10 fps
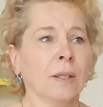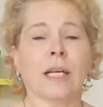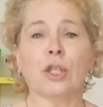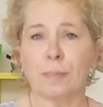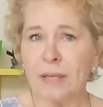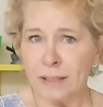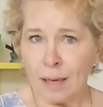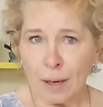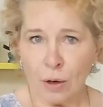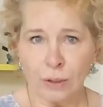da spielen
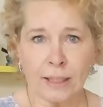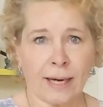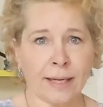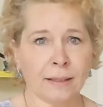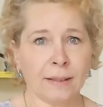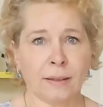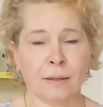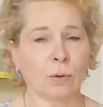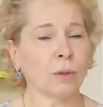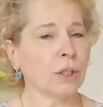aber auch die
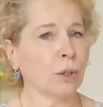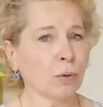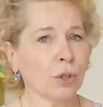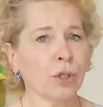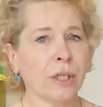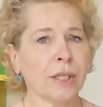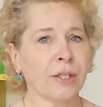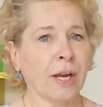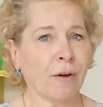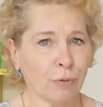eigenen oder die
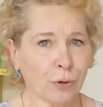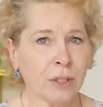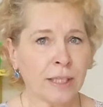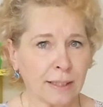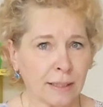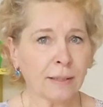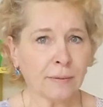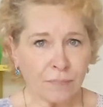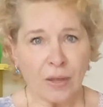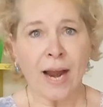unterschiedlichen Erfordernisse
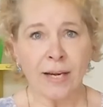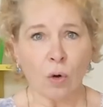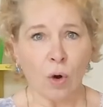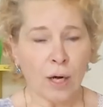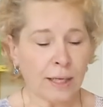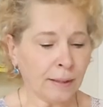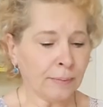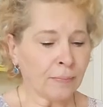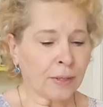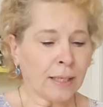eine Rolle.
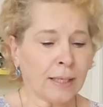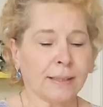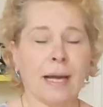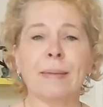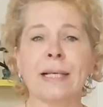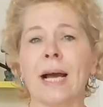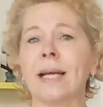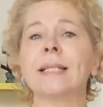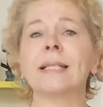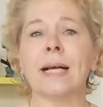Damit
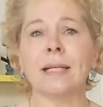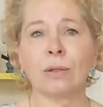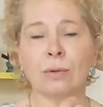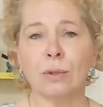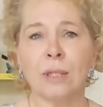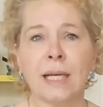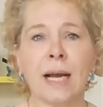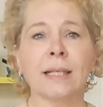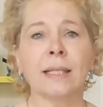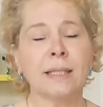kann das also
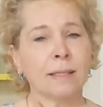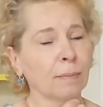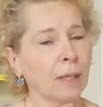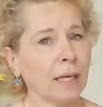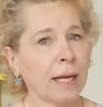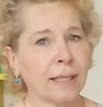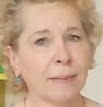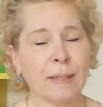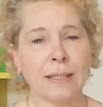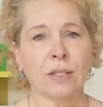sozusagen nicht immer
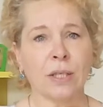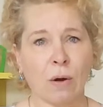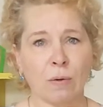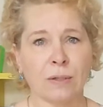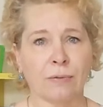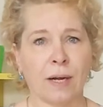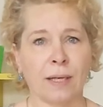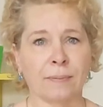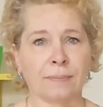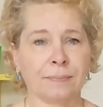gleichmäßig
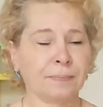ausfallen.